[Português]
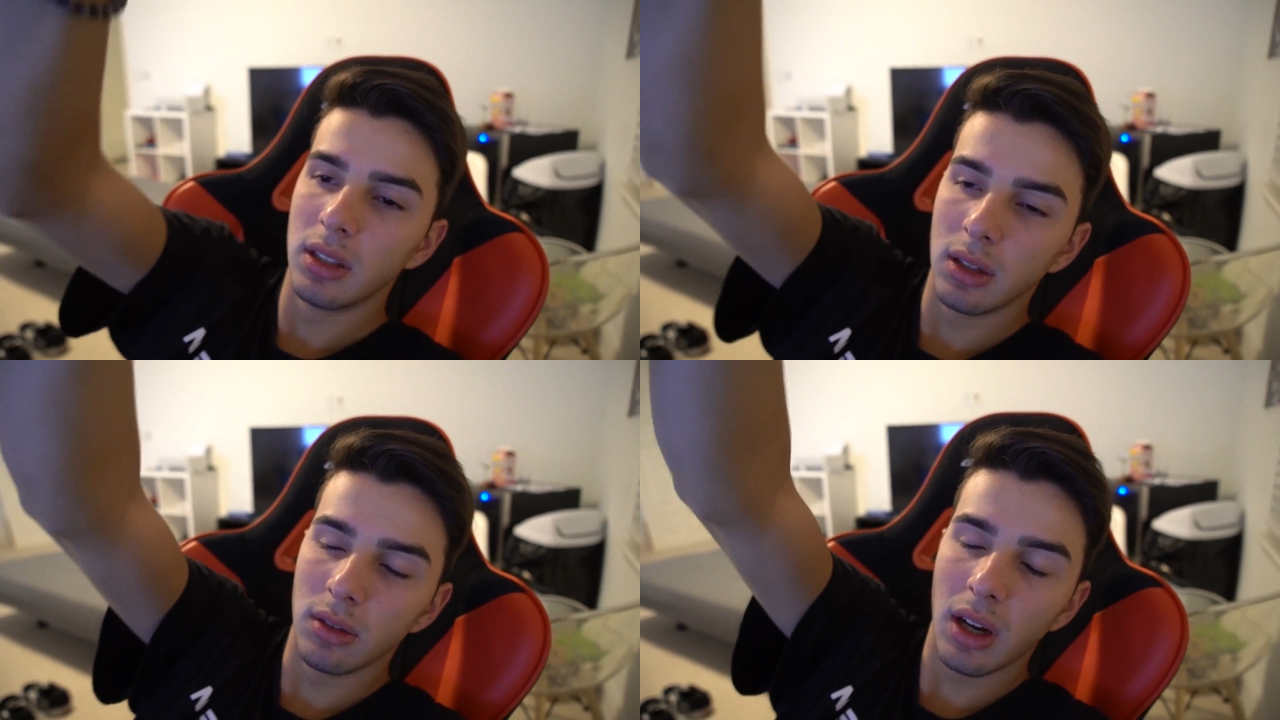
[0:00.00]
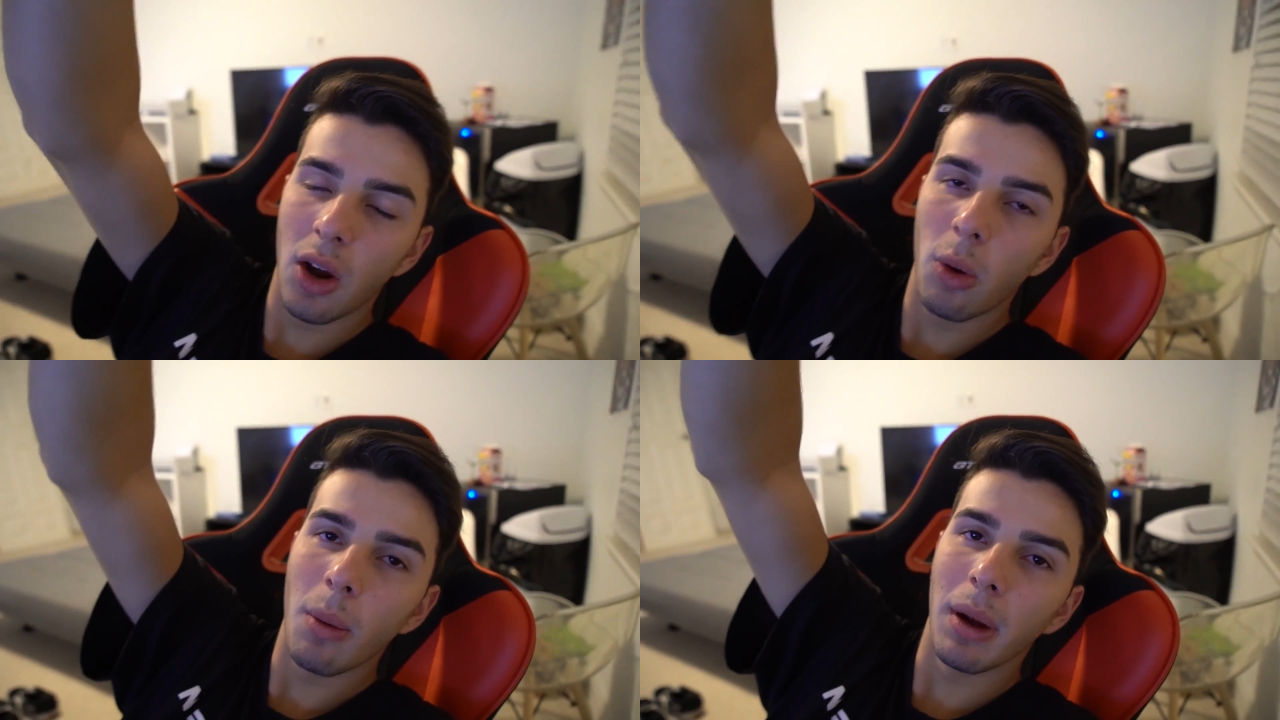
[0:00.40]
Se eu
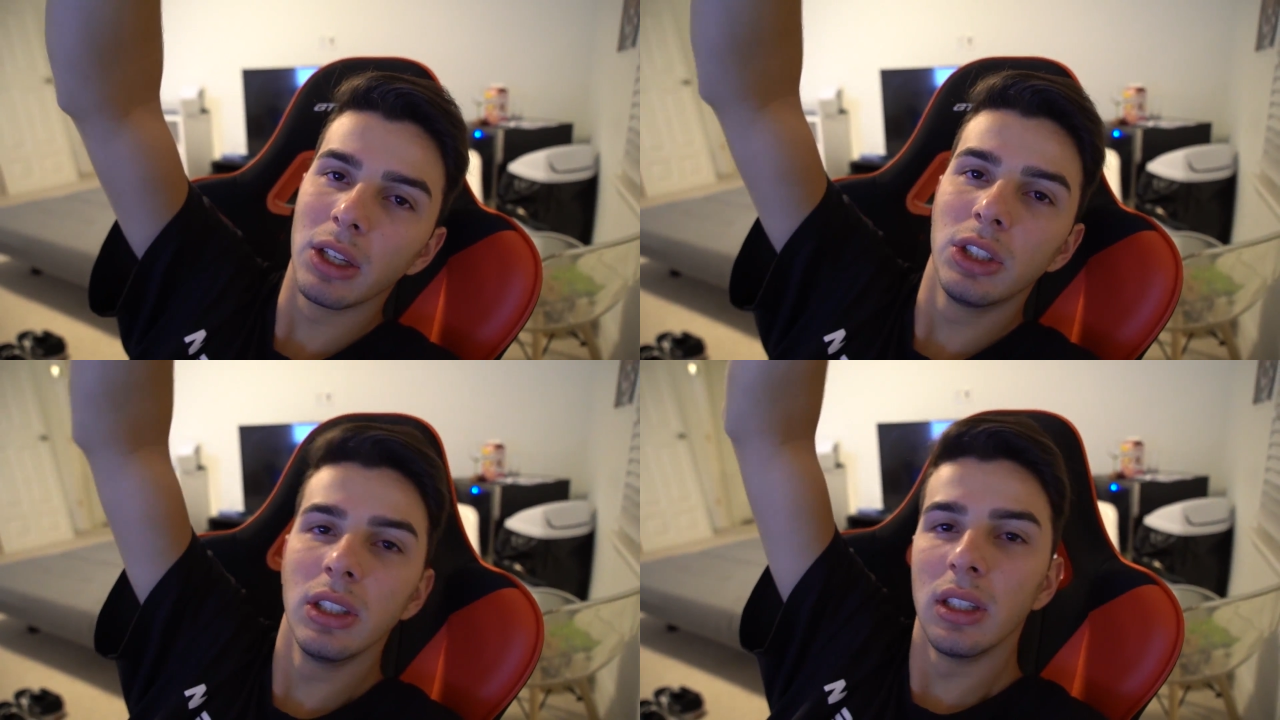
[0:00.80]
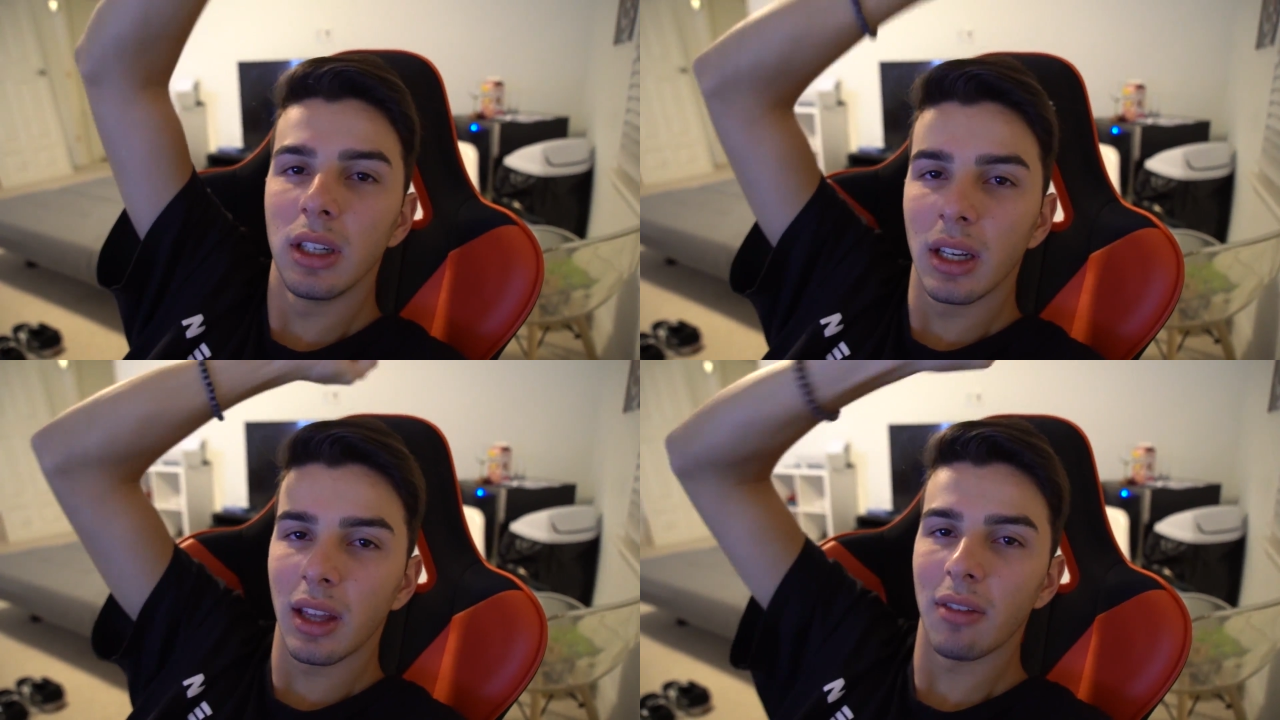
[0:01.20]
ganhar alguma partida,
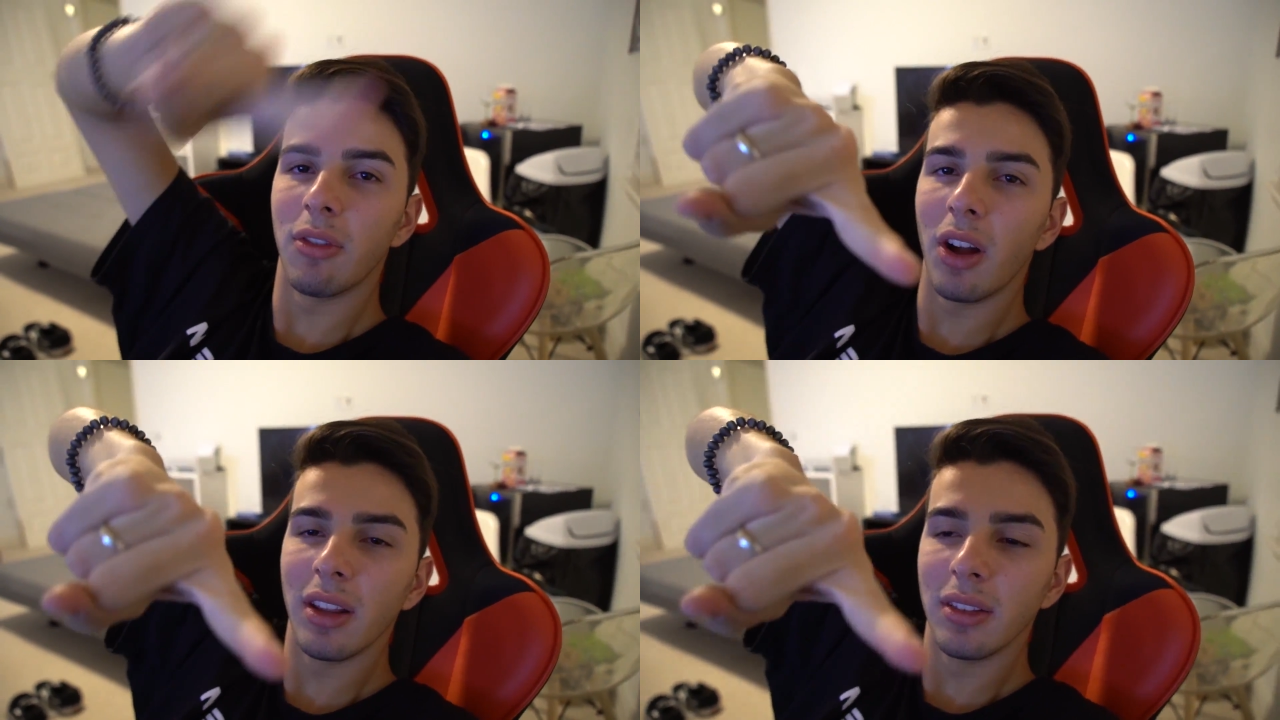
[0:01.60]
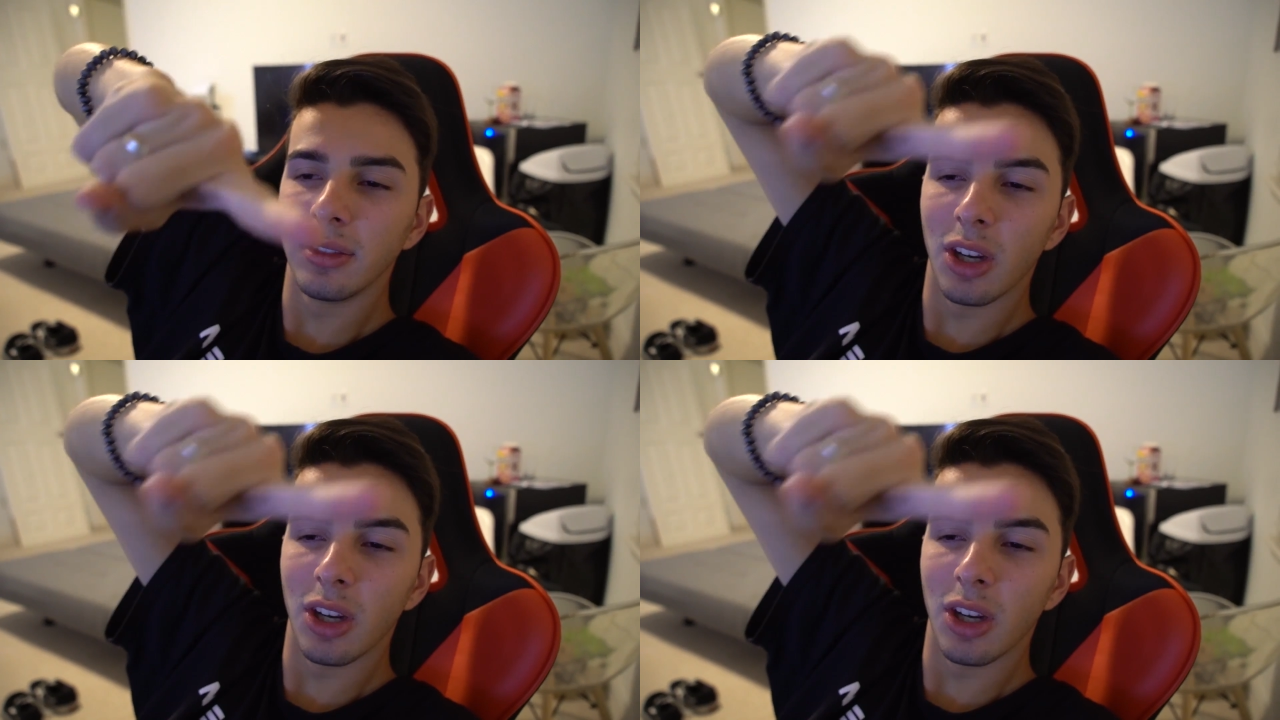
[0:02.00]
tá foda